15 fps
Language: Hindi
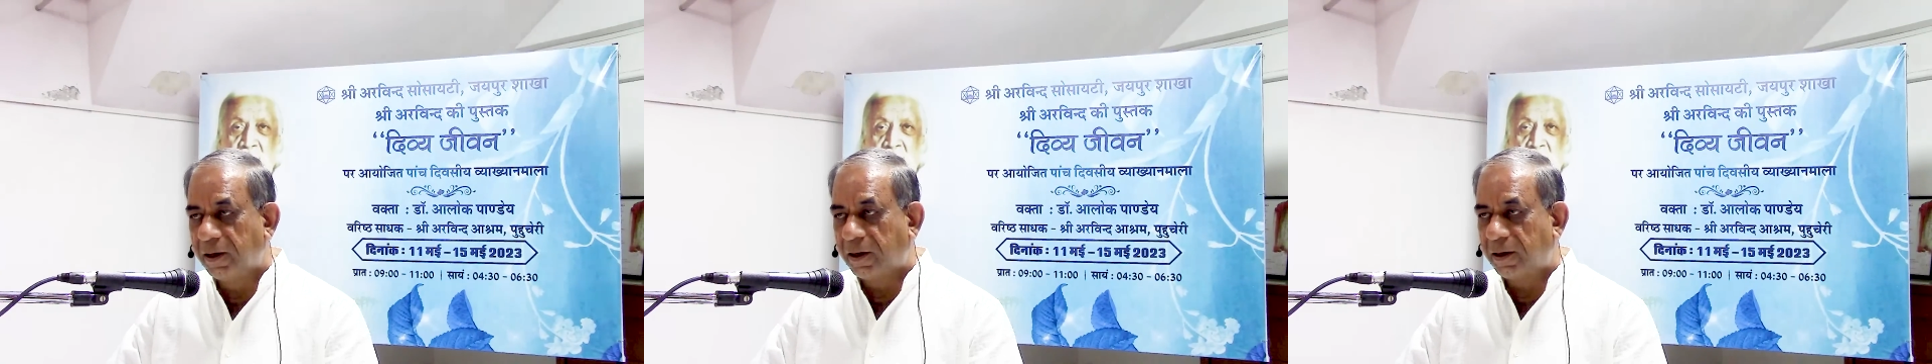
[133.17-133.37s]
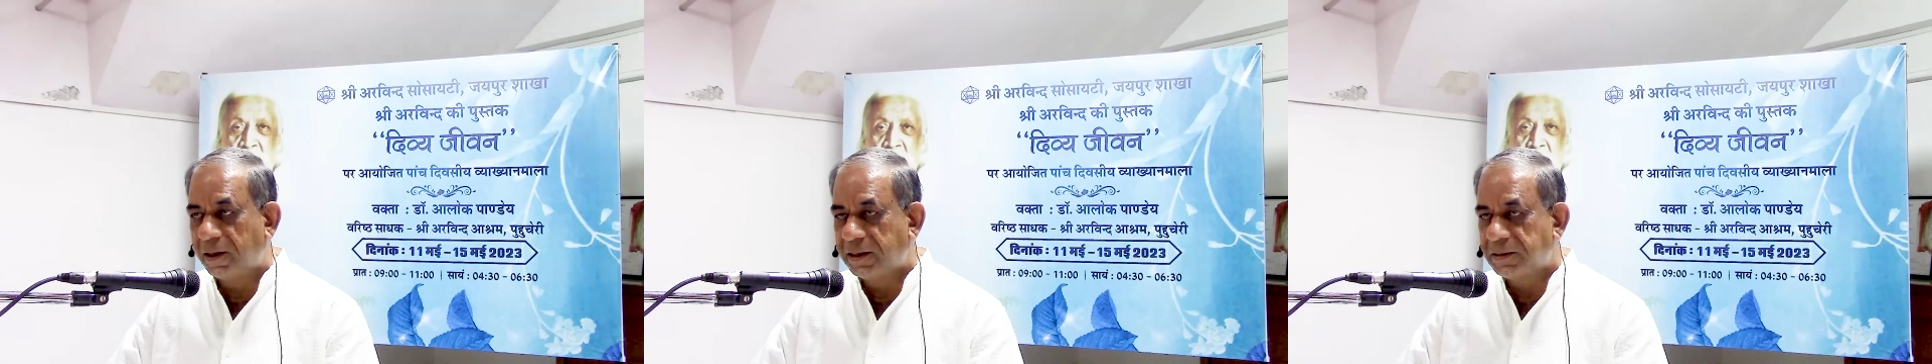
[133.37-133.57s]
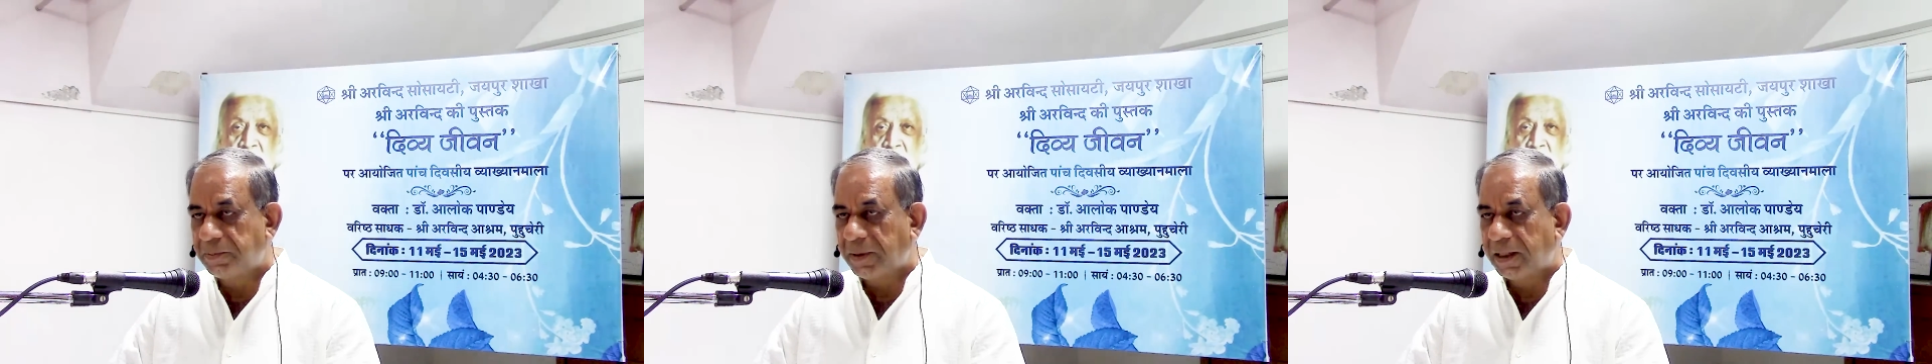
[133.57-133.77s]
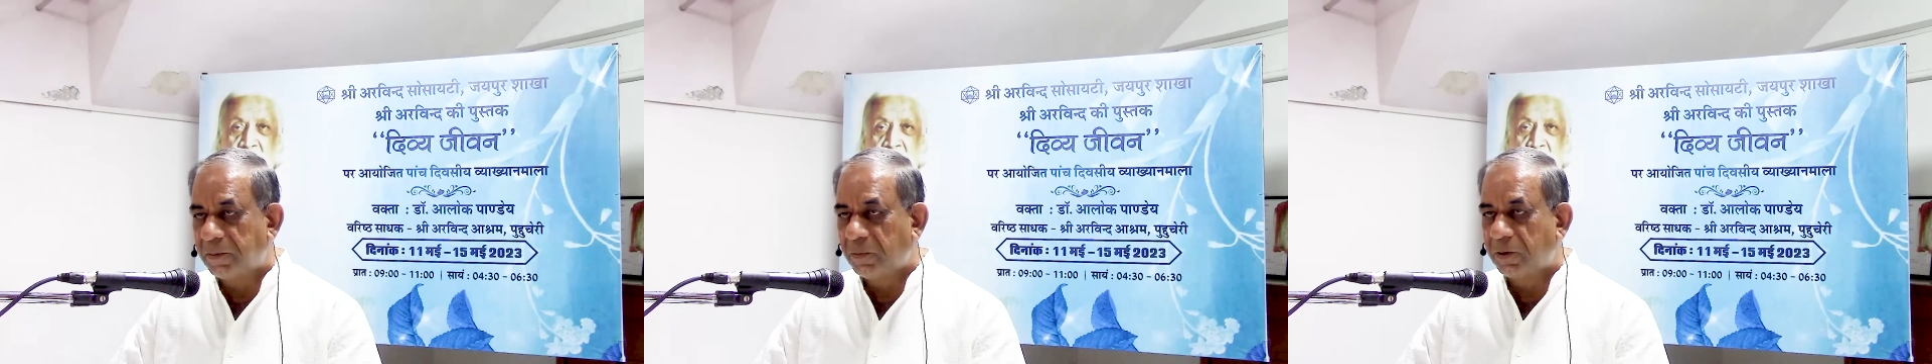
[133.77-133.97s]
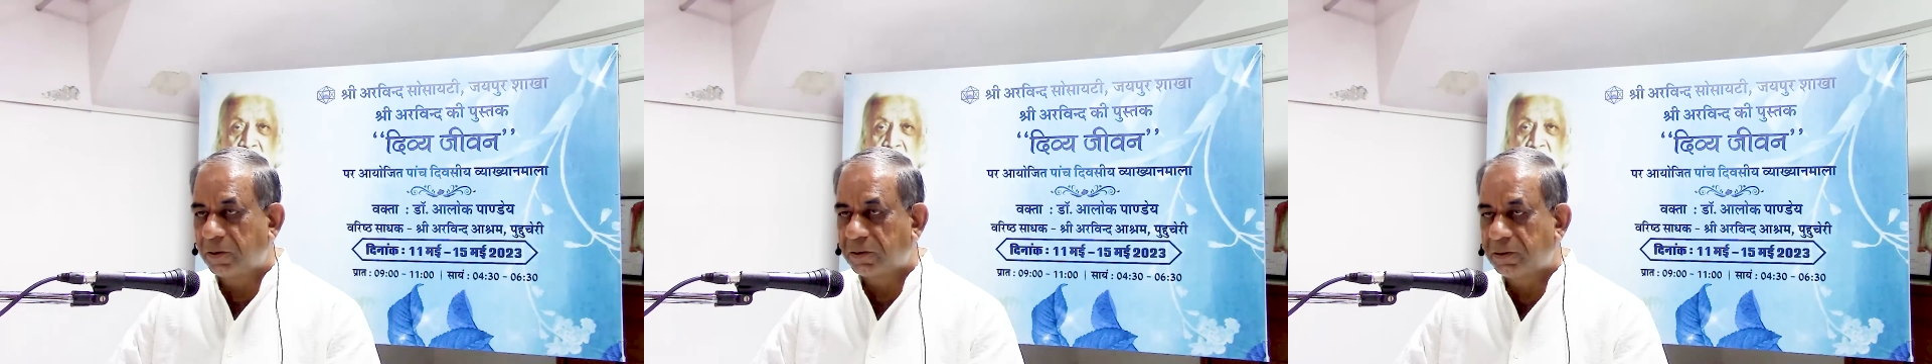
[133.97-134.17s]
और इसमें हम
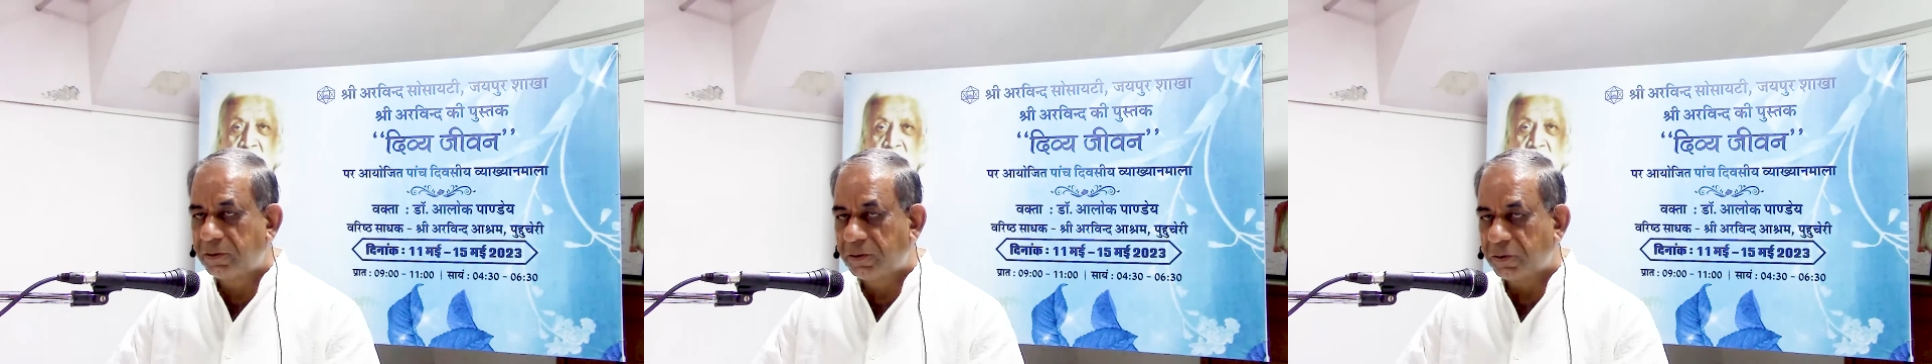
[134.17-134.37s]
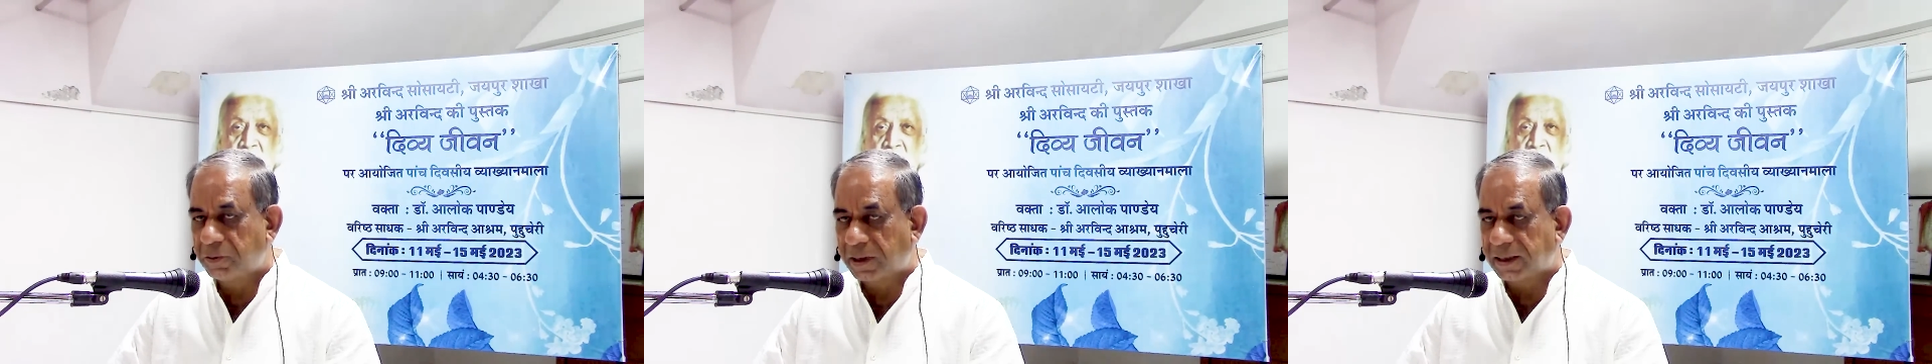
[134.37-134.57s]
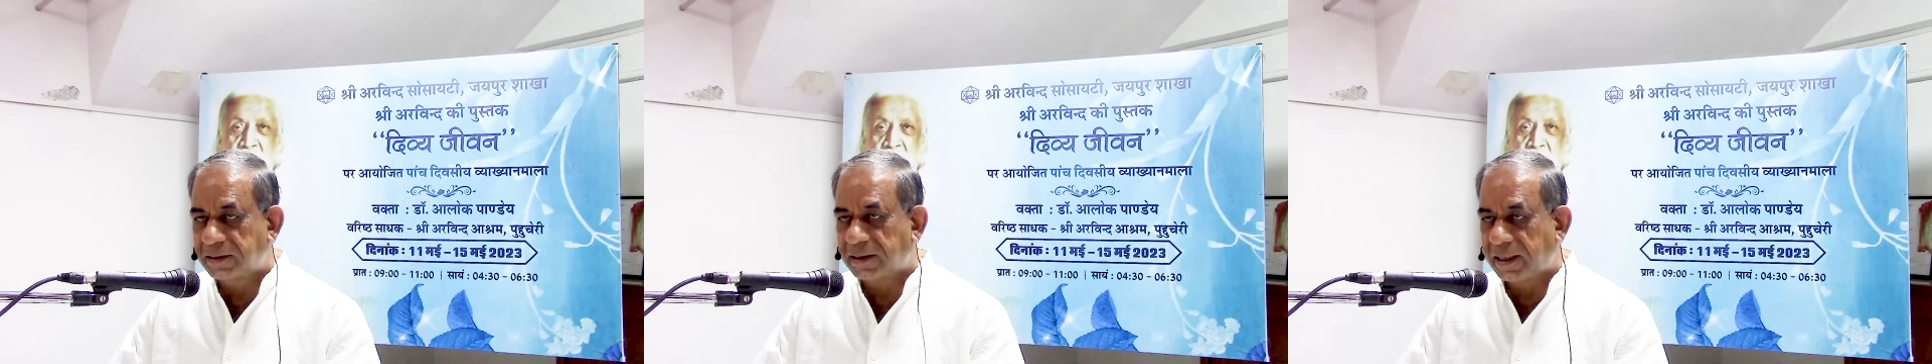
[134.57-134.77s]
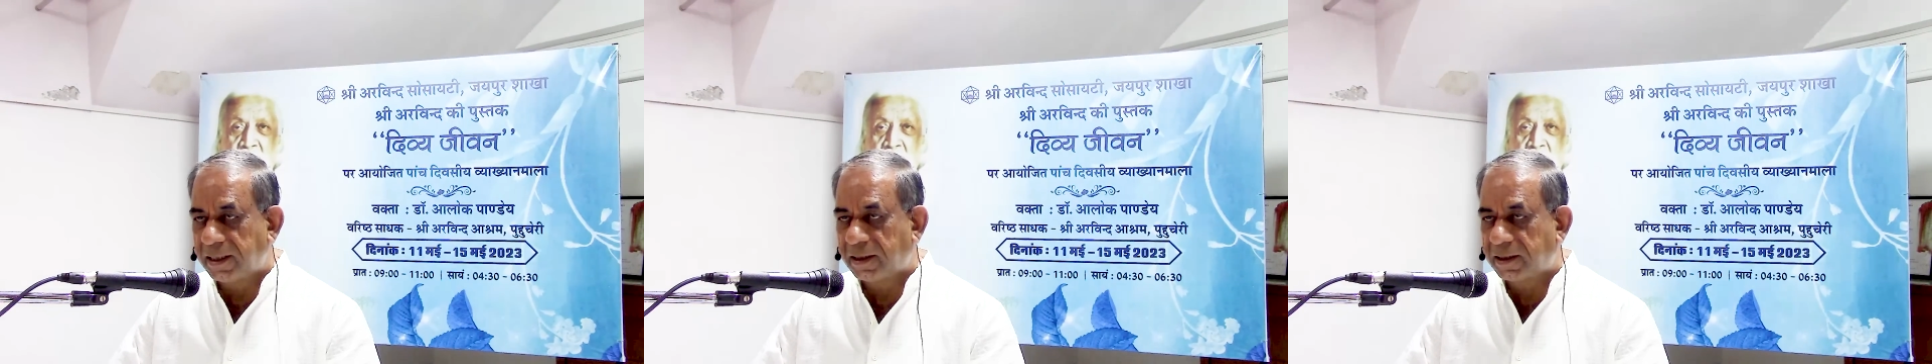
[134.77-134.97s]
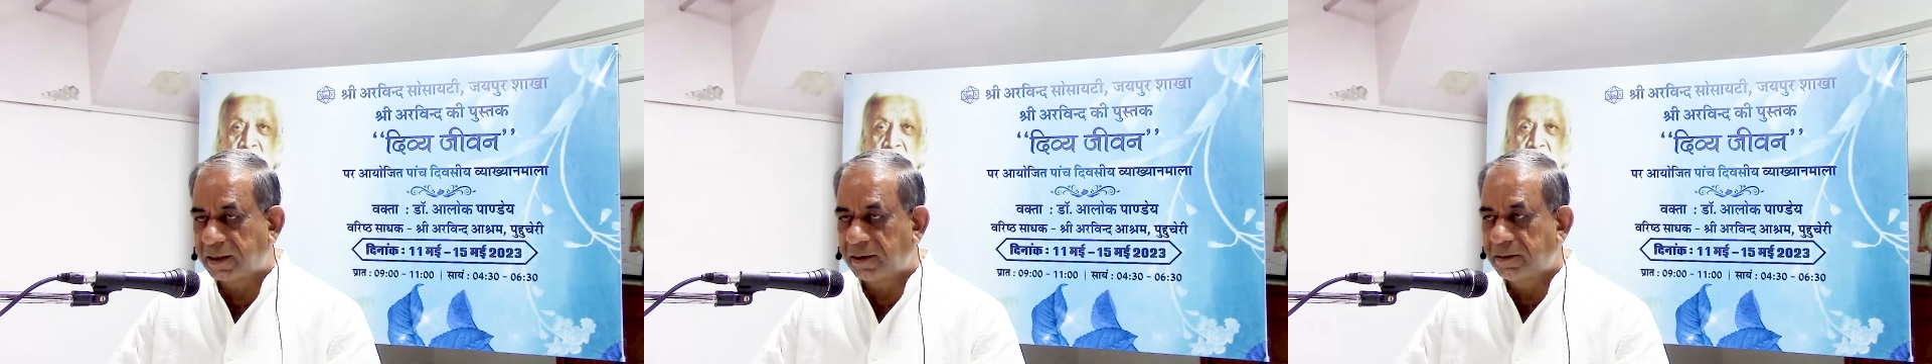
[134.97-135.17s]
लोग छोटा सा एक